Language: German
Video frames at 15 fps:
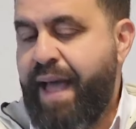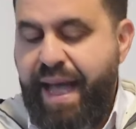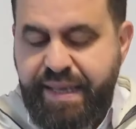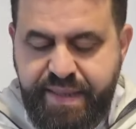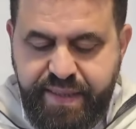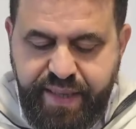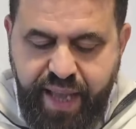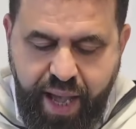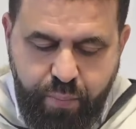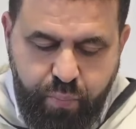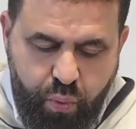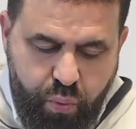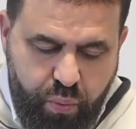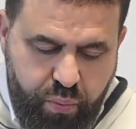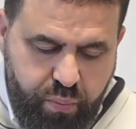
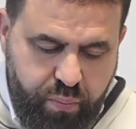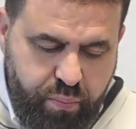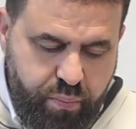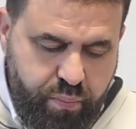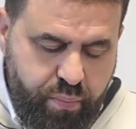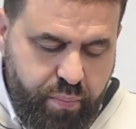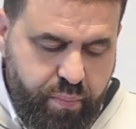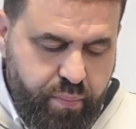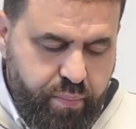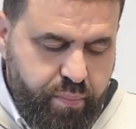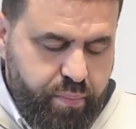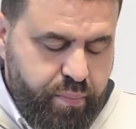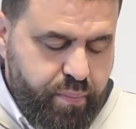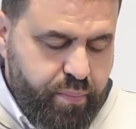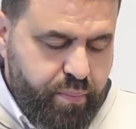أصعب
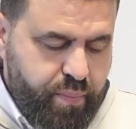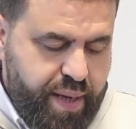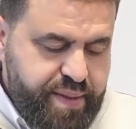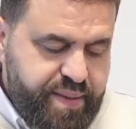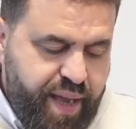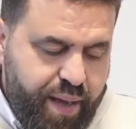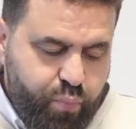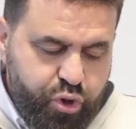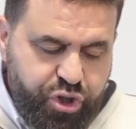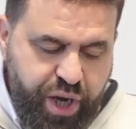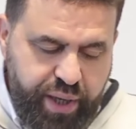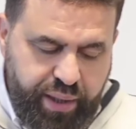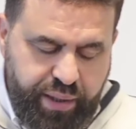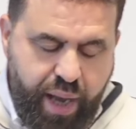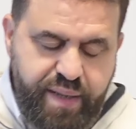أصعب
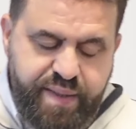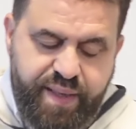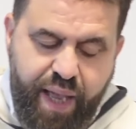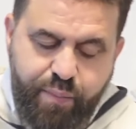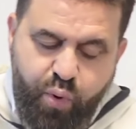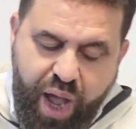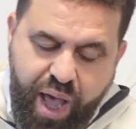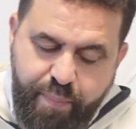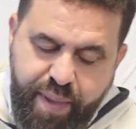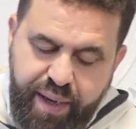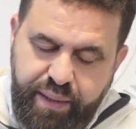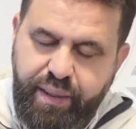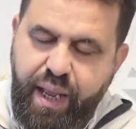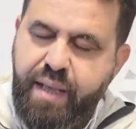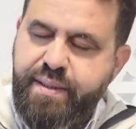شيء أصعب
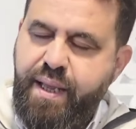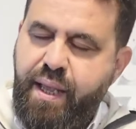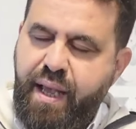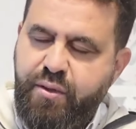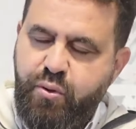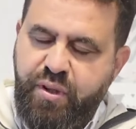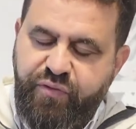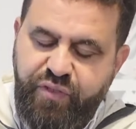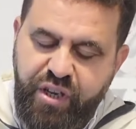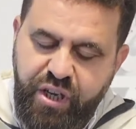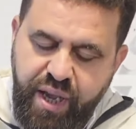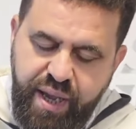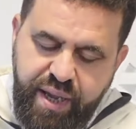عمل أصعب also die,